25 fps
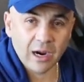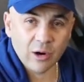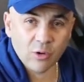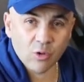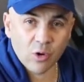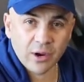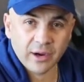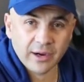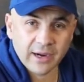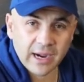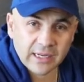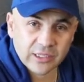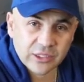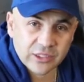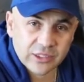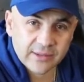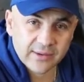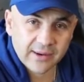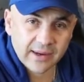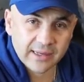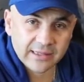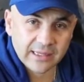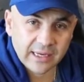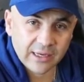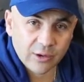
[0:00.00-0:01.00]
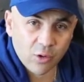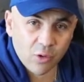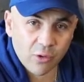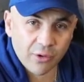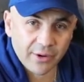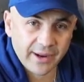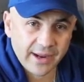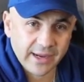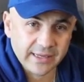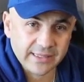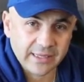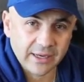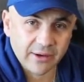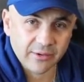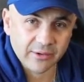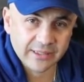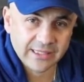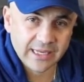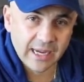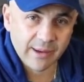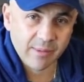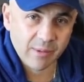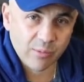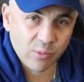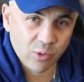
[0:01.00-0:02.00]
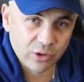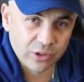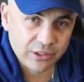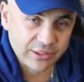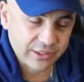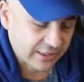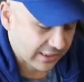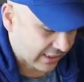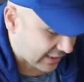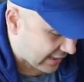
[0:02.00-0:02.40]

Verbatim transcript: Какое качество от такого реза, вы сами можете